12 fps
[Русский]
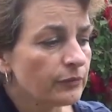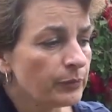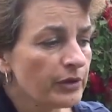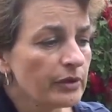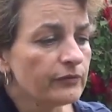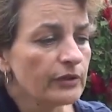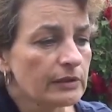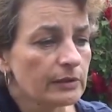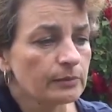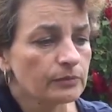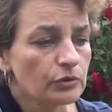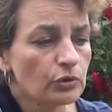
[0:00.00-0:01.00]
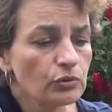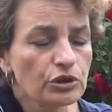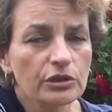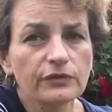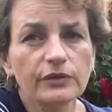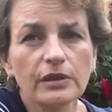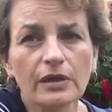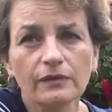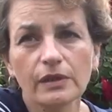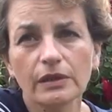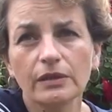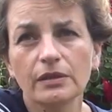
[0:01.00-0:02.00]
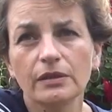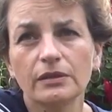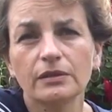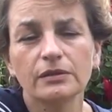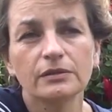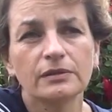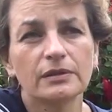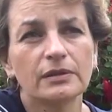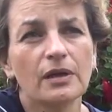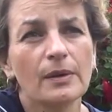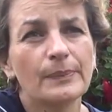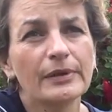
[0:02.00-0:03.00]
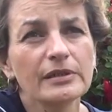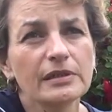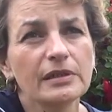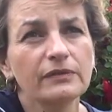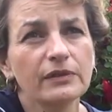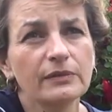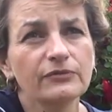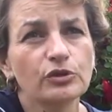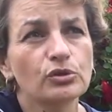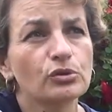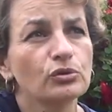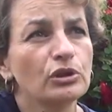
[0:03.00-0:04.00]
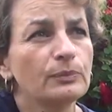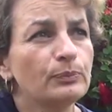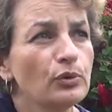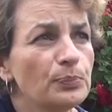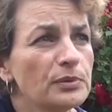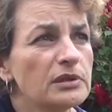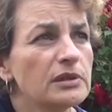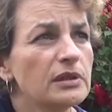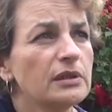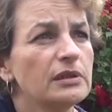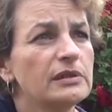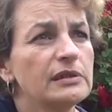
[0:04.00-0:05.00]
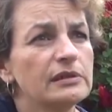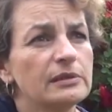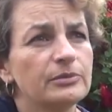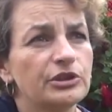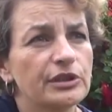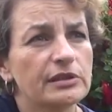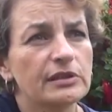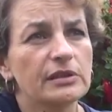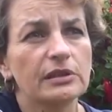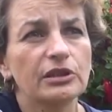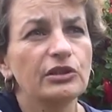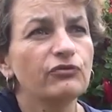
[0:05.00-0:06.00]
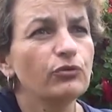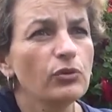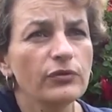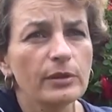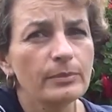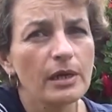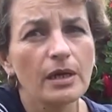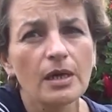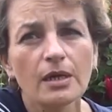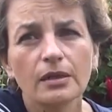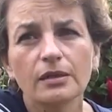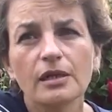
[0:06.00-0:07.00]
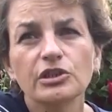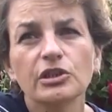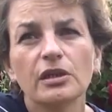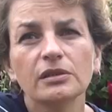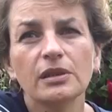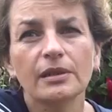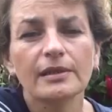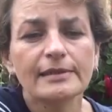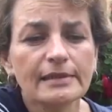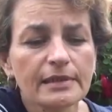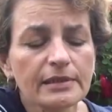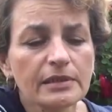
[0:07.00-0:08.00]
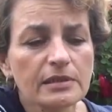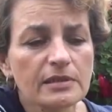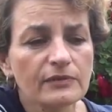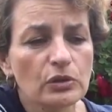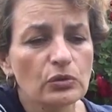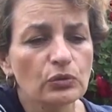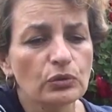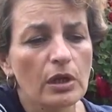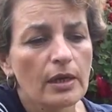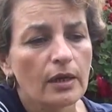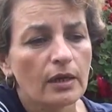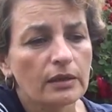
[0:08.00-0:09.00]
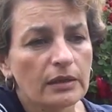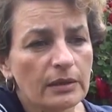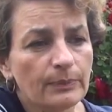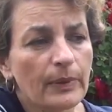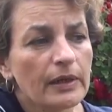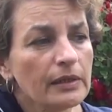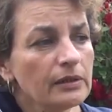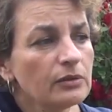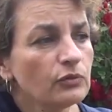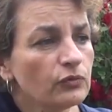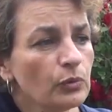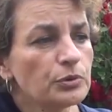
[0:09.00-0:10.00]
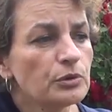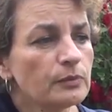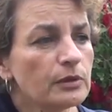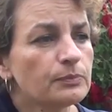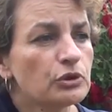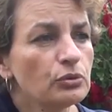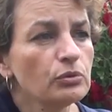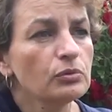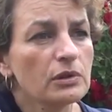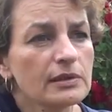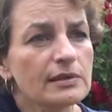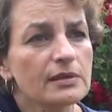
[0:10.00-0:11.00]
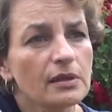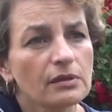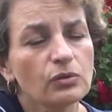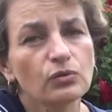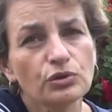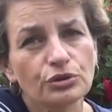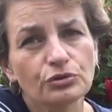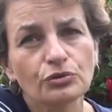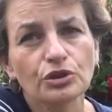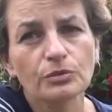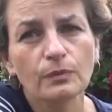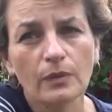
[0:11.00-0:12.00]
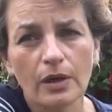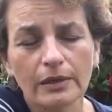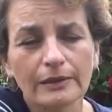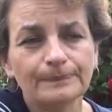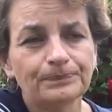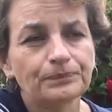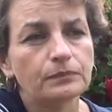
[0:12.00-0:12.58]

мы в этом тоже виноваты. А, опрыскиваем все, что не попадя, и делаем часто это не вовремя, даже когда растения цветут. И поэтому, в общем-то, пчел у нас стало очень-очень мало.